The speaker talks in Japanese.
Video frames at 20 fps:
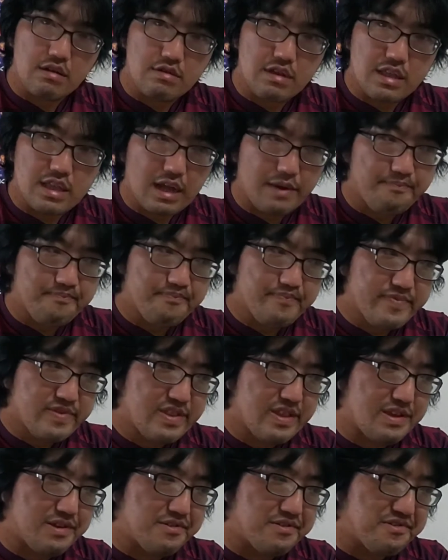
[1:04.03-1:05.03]
てくれたっ
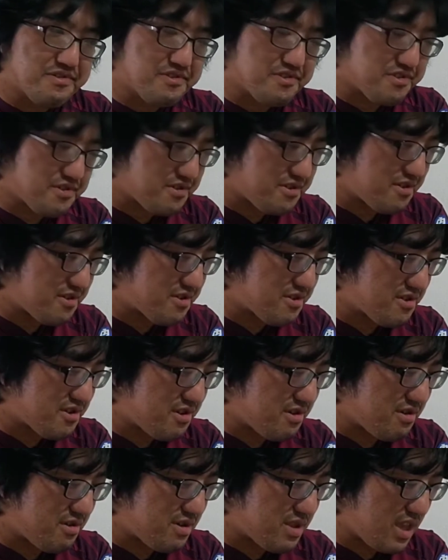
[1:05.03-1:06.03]
ていう状
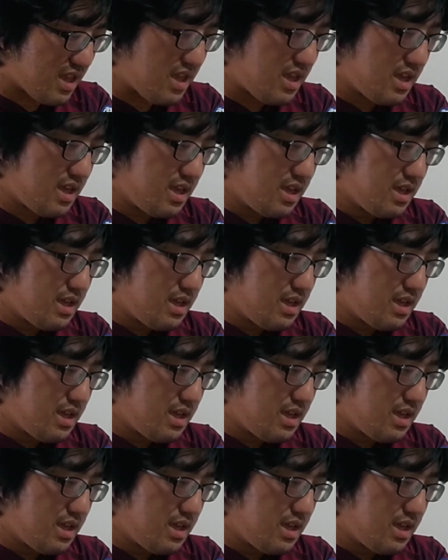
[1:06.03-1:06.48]
況で